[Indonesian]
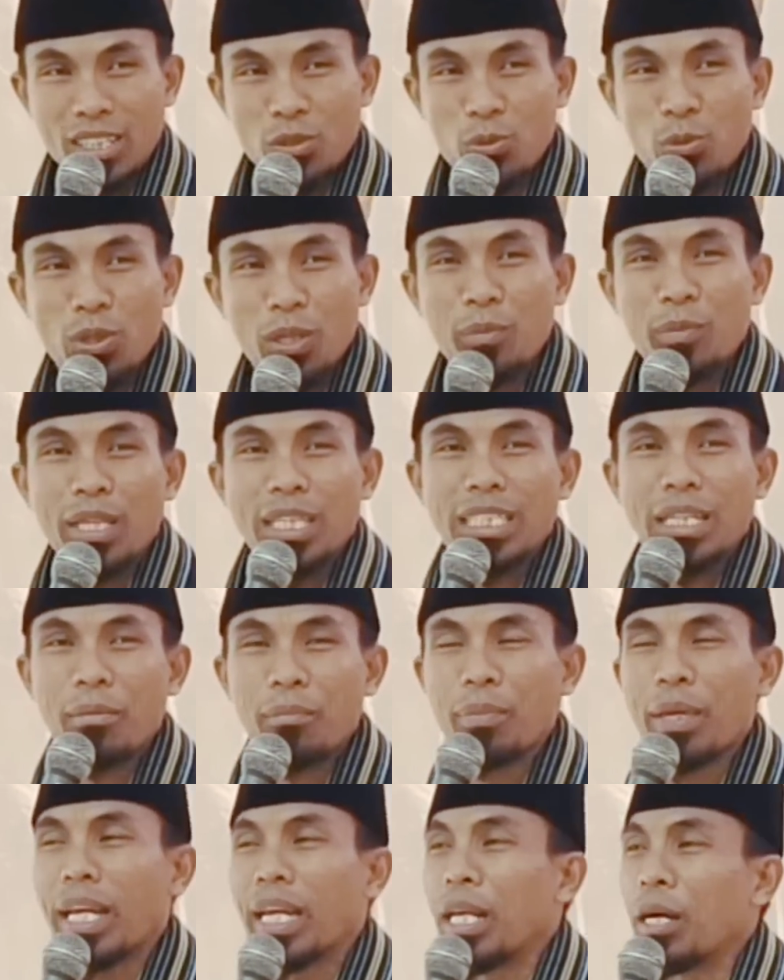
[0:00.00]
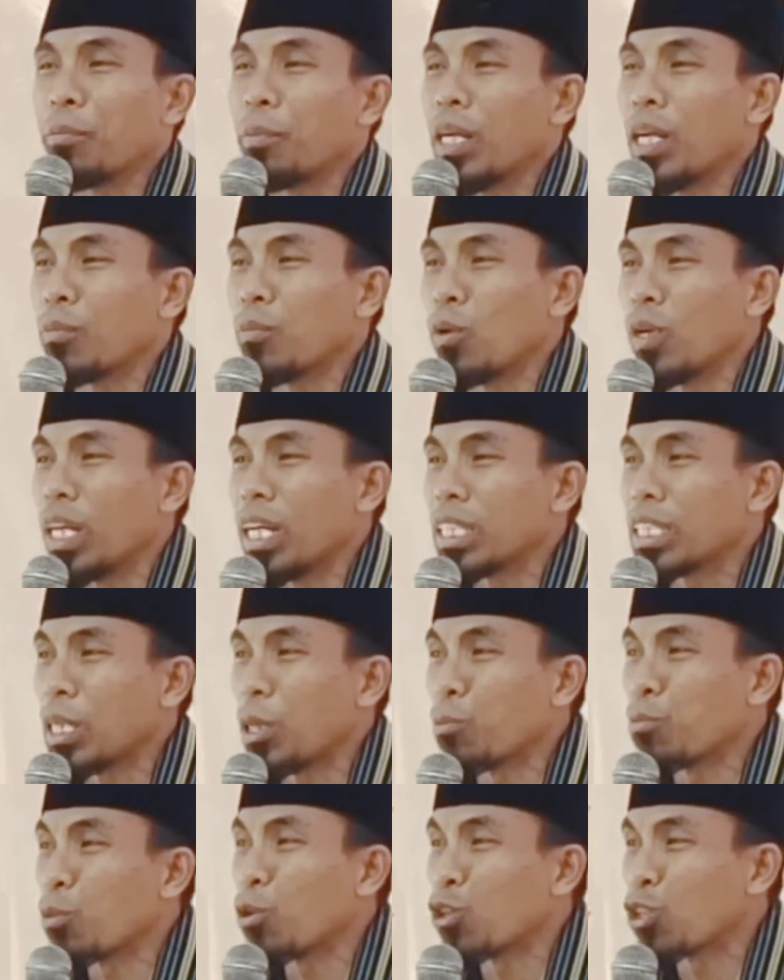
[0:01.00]
Kula ben sampean napa-napa le
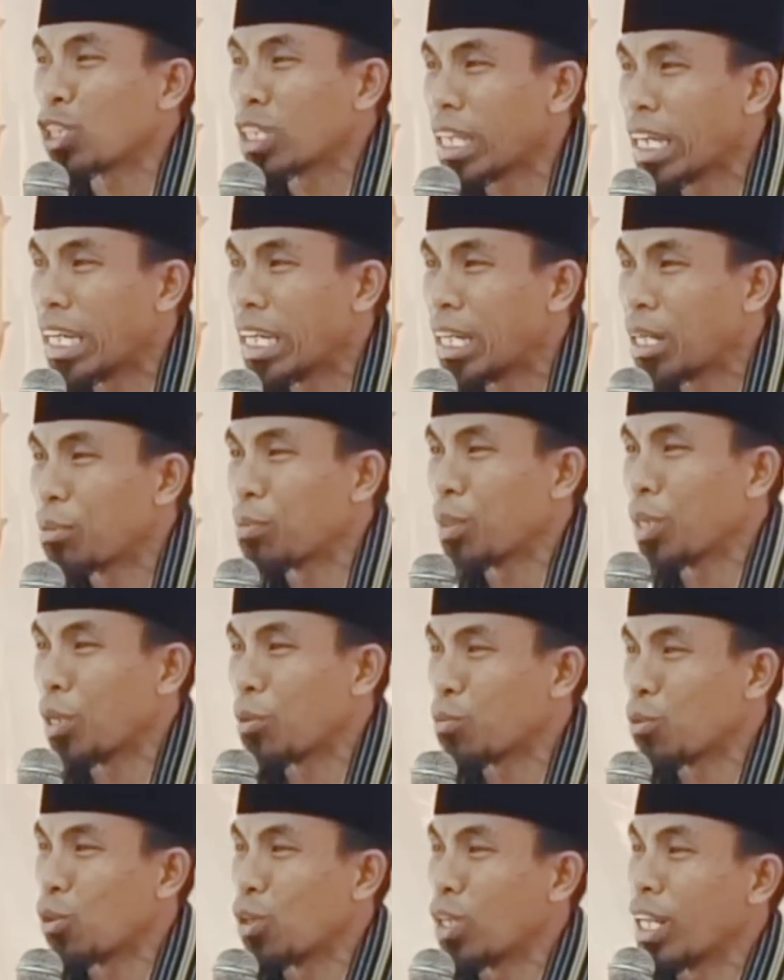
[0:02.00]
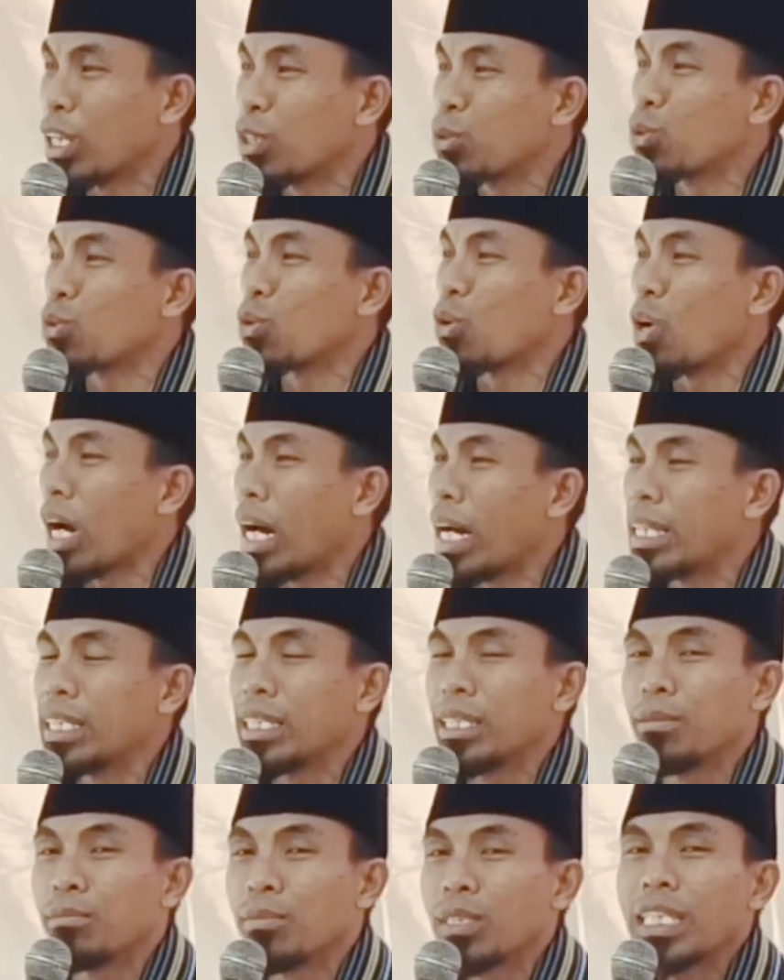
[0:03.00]
sik pote, napa-napa le cukup
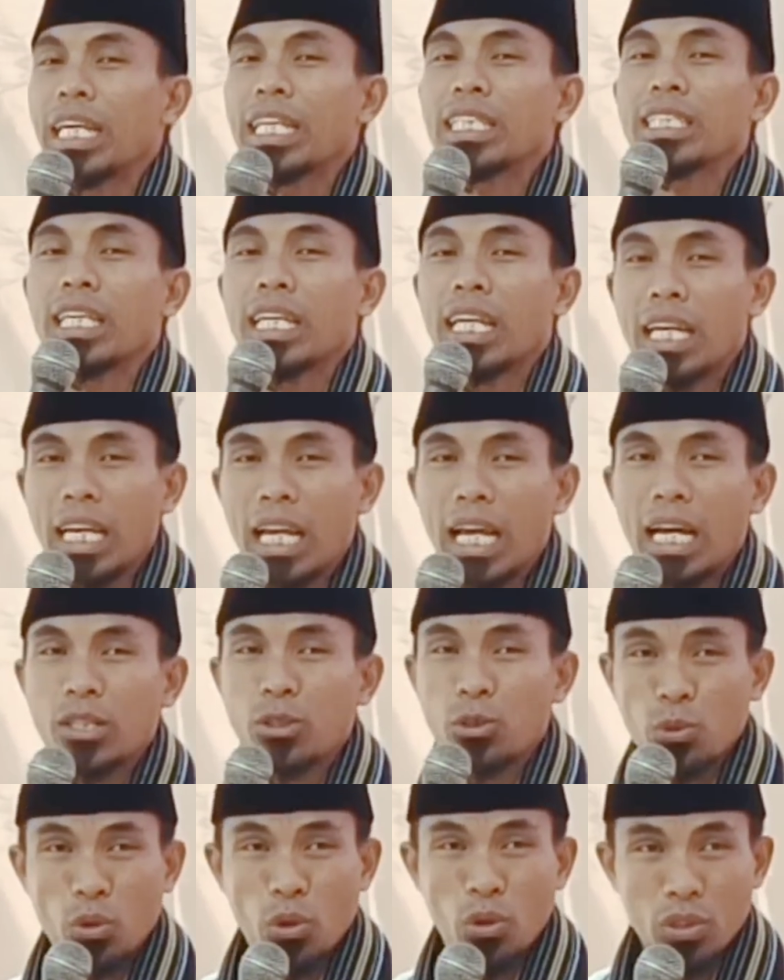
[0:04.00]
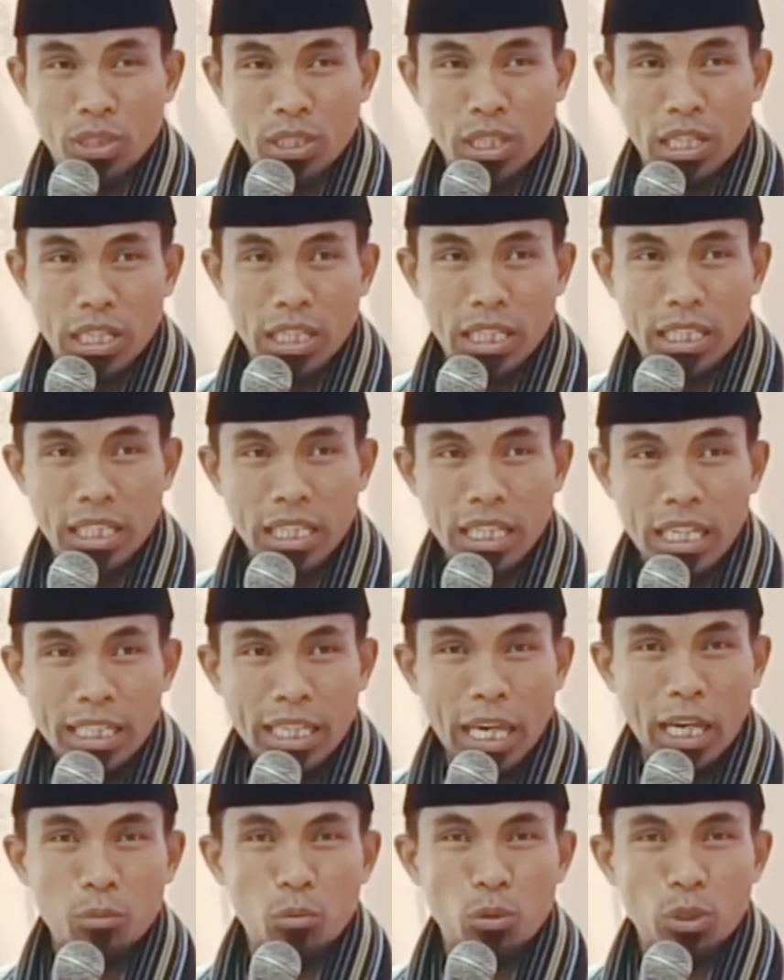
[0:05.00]
ajem, sik sela cukup gereng.
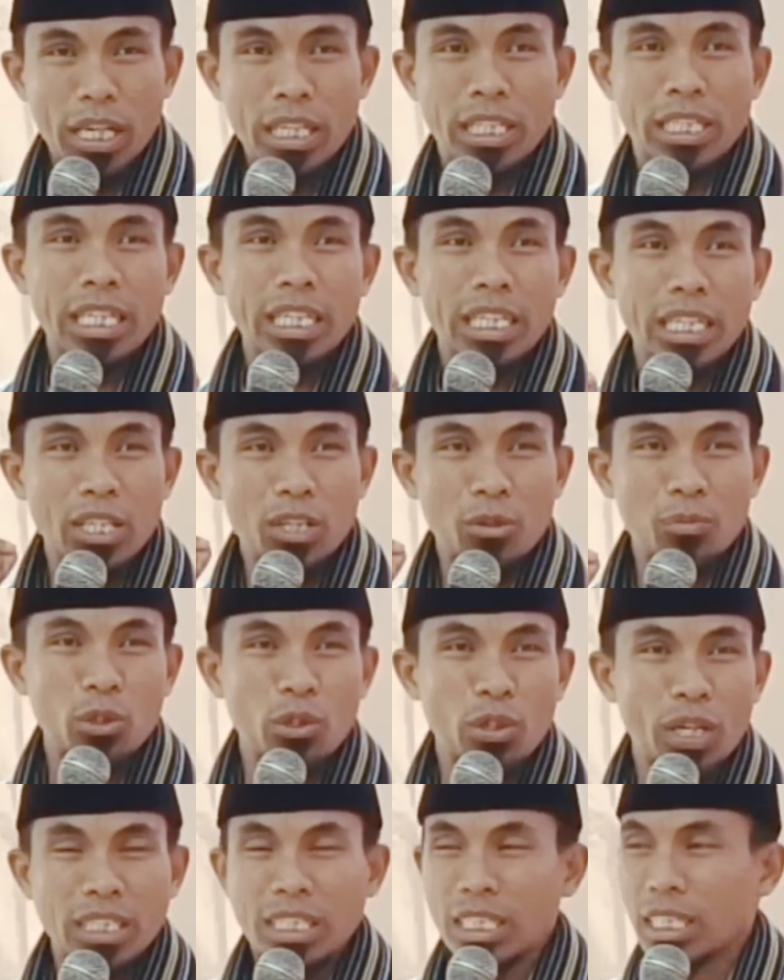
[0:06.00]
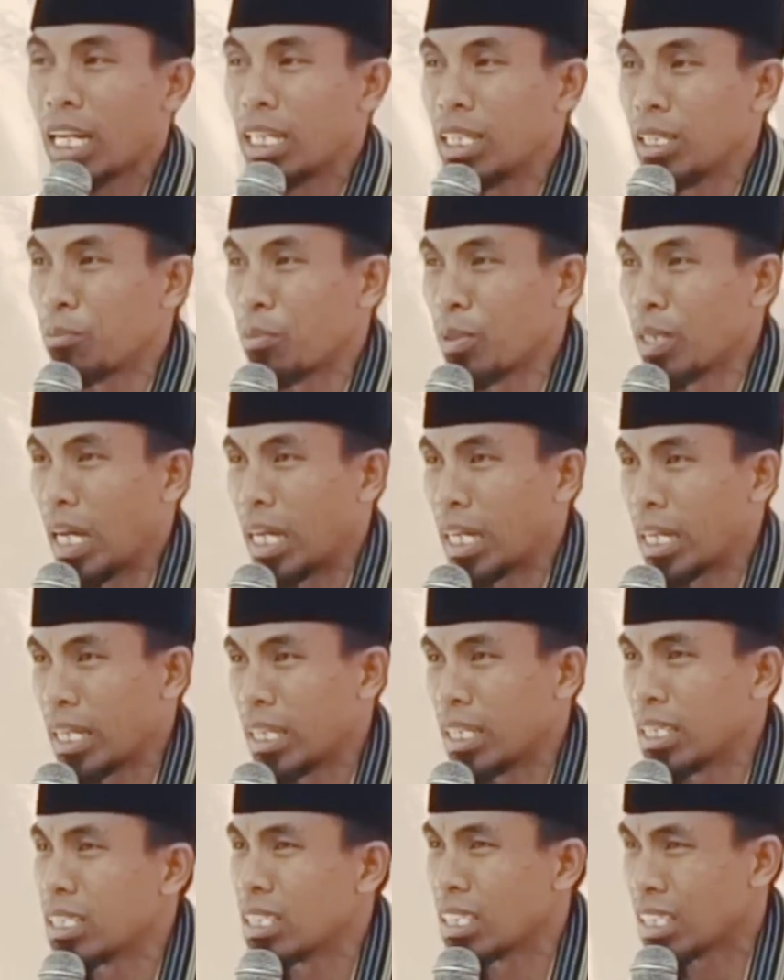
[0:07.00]
Ing mun edeer bi orang setandi
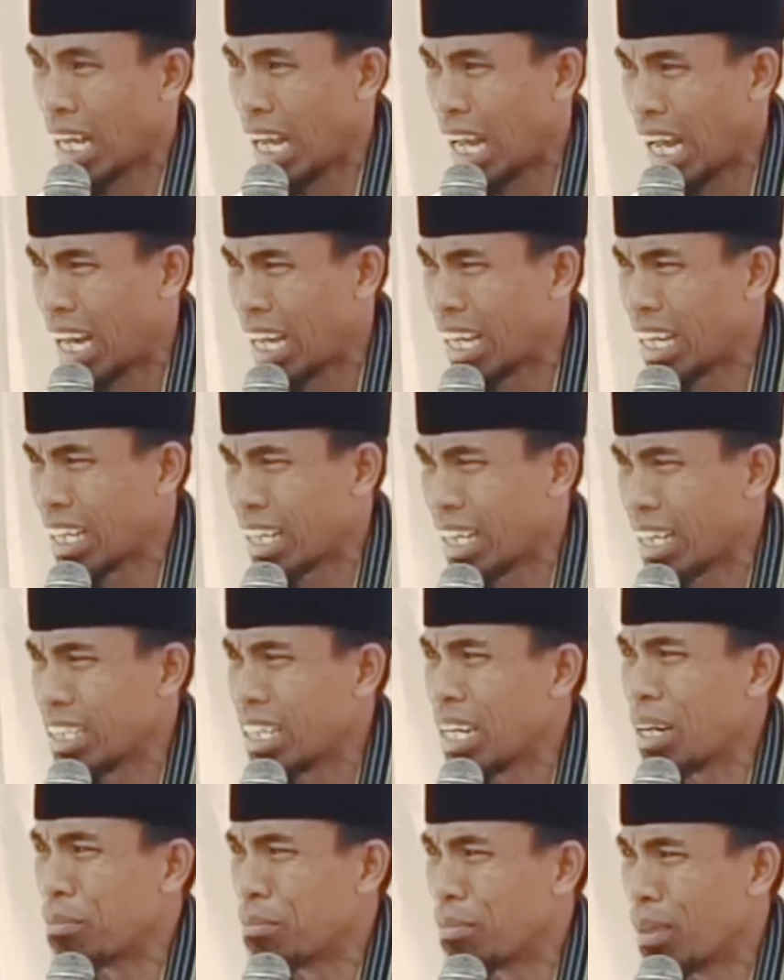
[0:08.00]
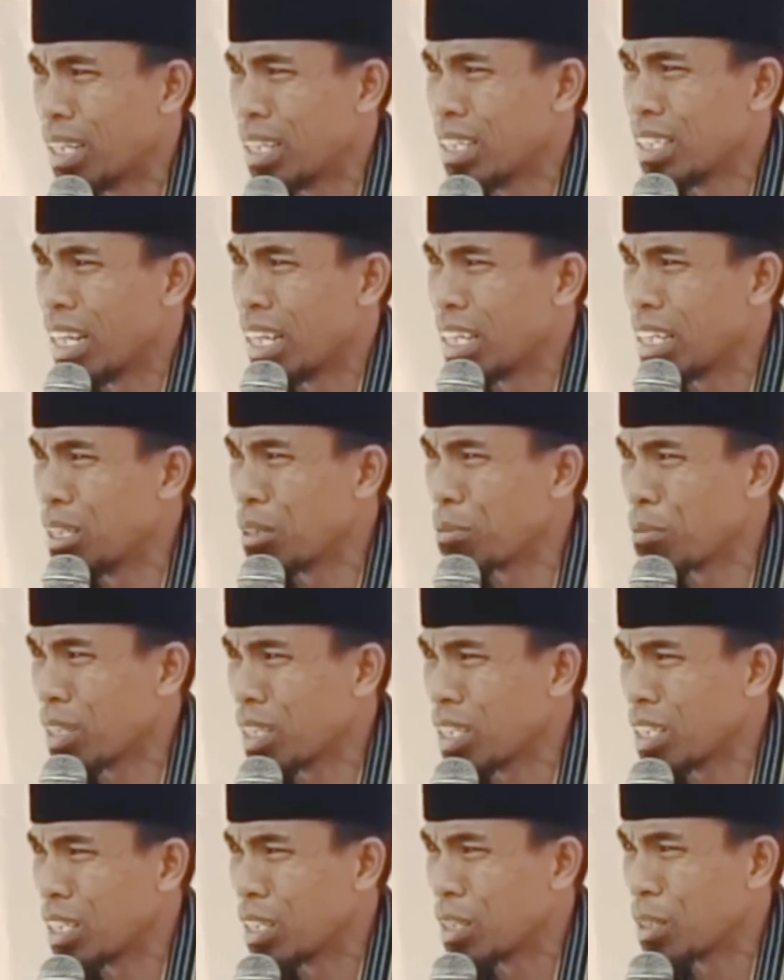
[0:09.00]
penyakit, sae kan nyaman. Iki napa
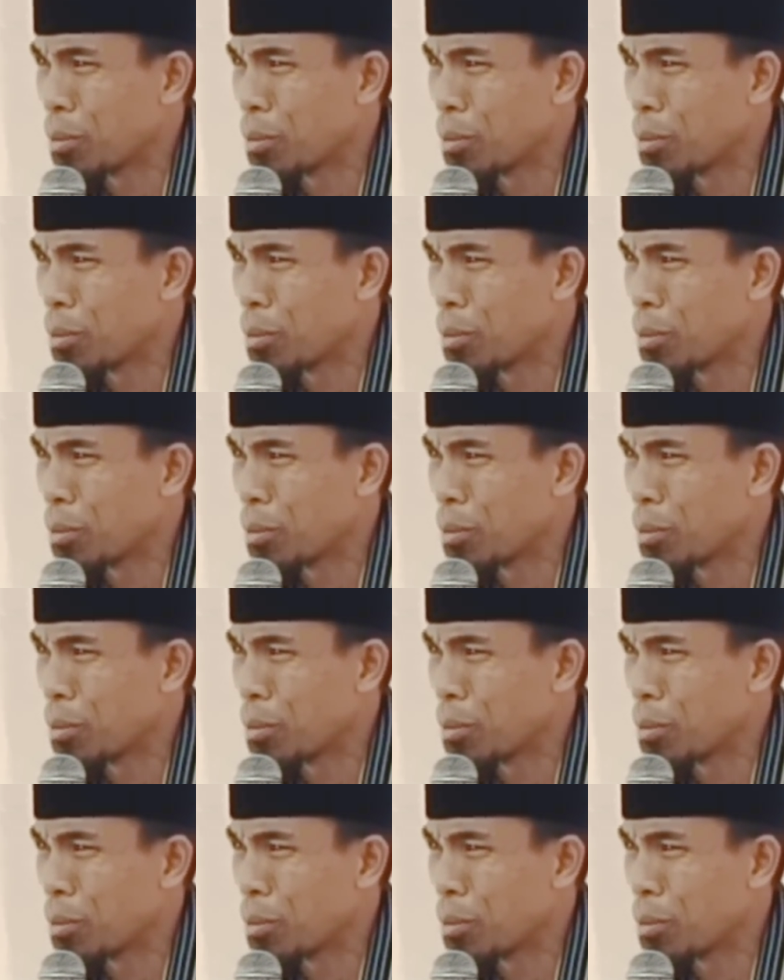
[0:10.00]
Ki?